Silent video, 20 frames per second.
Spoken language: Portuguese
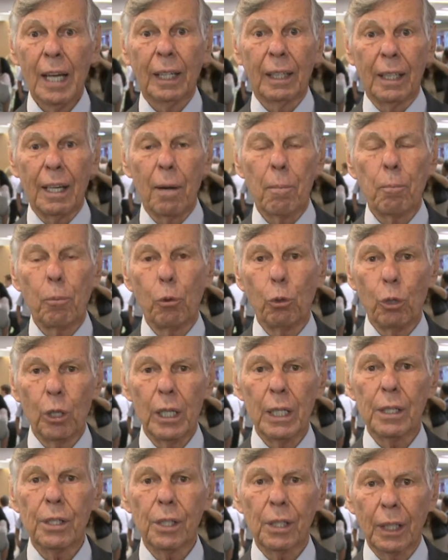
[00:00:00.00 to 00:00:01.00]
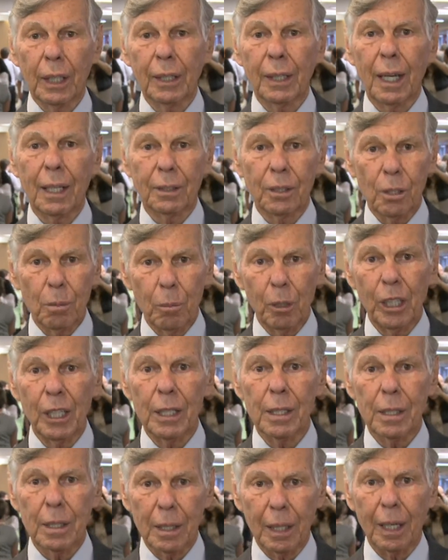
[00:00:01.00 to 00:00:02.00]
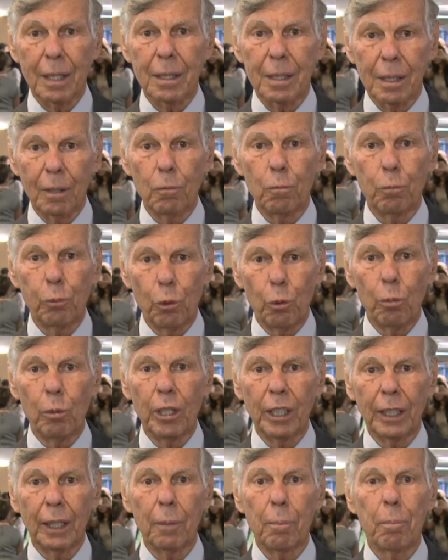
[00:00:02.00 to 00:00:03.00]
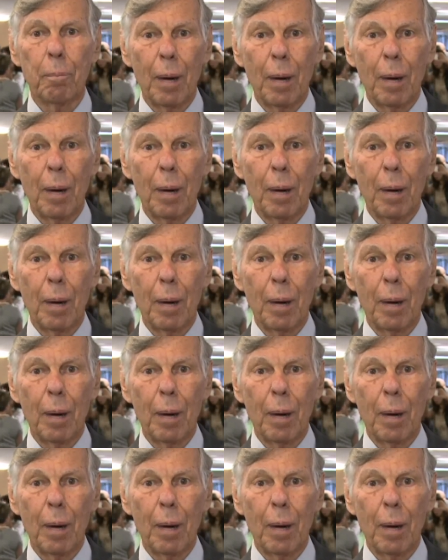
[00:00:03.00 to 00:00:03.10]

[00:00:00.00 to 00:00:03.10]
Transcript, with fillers: na política e na administração pública.